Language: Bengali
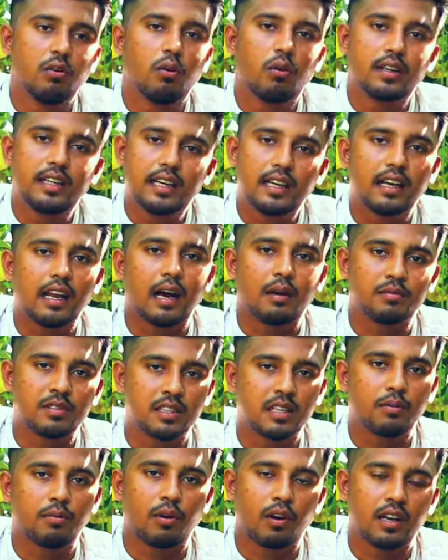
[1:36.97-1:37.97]
অধিক লাভ
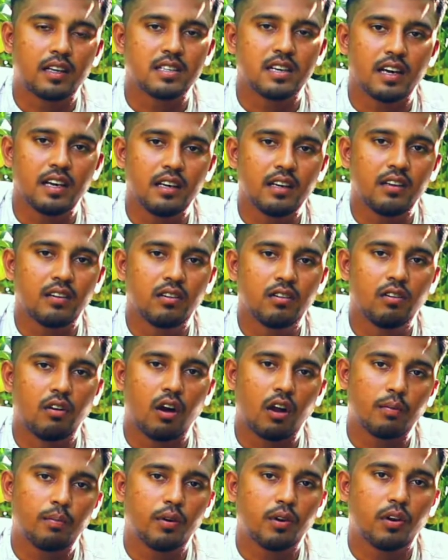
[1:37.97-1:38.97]
যেটা বলা যায়
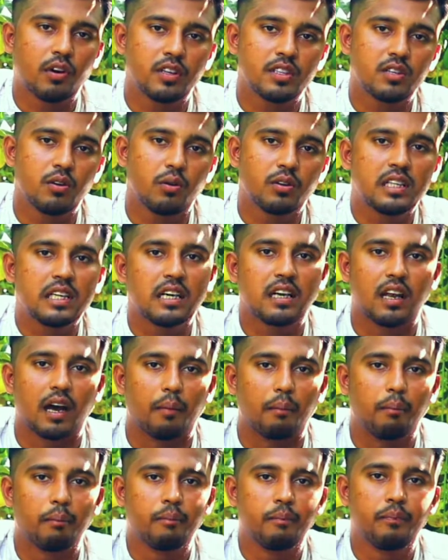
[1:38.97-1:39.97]
অল্প খরচে অধিক
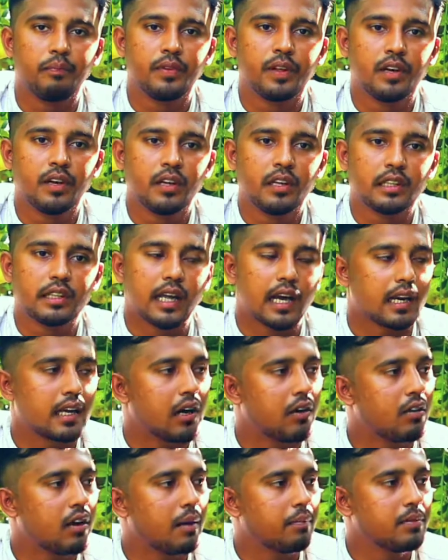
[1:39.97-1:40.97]
লাভ তার
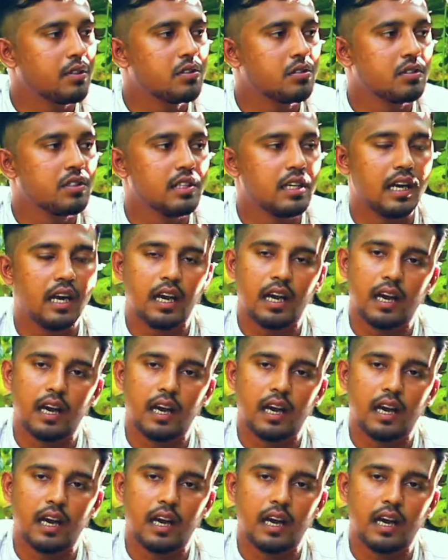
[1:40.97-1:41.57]
কারণ আপনি যদি